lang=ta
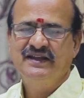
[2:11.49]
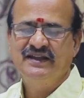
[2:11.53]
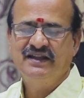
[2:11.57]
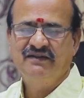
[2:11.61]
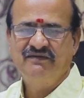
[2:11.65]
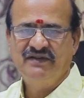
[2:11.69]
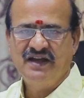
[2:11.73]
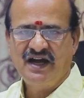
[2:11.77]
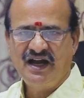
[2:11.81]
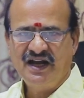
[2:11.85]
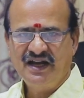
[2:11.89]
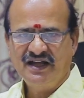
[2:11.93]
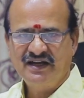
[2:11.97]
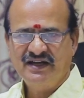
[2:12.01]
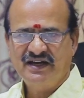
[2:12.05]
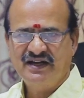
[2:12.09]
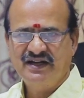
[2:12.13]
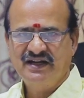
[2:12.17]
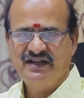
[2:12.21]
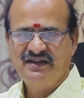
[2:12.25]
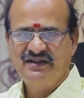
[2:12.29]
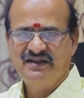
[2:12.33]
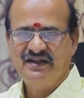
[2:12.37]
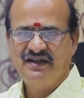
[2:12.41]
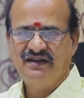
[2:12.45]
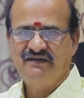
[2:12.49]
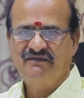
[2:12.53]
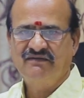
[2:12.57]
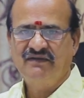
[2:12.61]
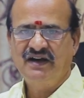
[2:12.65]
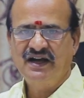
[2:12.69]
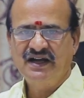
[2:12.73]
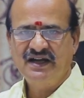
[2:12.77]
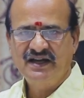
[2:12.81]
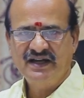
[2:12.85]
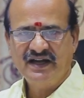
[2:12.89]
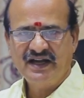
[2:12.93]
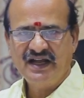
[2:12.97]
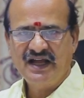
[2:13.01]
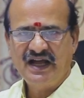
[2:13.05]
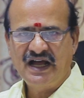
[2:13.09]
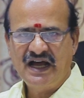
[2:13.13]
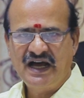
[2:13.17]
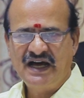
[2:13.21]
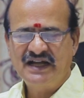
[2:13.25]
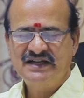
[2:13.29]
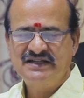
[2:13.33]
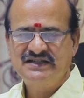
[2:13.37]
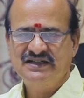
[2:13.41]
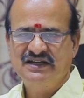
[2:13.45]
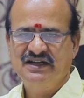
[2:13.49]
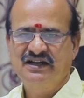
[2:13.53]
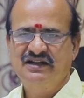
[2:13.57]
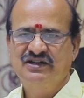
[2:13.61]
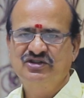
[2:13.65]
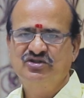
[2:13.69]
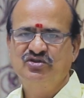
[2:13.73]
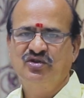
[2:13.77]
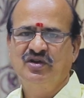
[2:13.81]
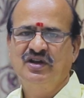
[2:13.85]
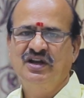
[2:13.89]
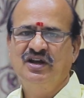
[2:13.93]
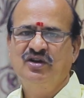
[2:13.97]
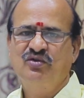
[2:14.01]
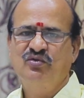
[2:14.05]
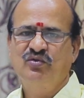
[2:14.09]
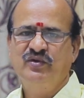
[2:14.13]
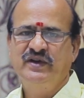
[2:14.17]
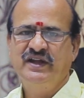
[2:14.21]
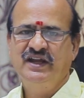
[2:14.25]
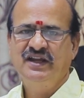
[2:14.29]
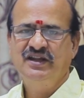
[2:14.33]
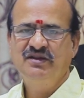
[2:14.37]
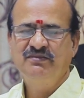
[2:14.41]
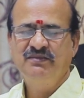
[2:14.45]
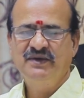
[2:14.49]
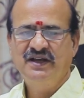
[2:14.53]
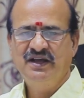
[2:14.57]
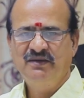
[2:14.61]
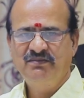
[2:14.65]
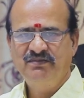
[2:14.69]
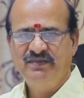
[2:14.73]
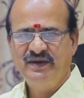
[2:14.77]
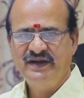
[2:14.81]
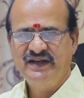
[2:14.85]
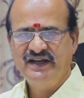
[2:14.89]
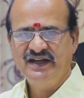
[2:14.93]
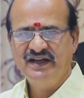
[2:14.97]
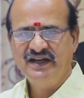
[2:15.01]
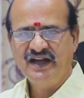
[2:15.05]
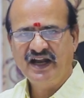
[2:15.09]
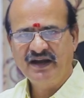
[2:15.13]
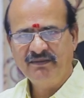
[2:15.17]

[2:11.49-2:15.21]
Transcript: இந்த வியாழ கிரகத்தின் வக்ர ஆற்றல் என்று சொல்லக்கூடியது மிகப்பெரிய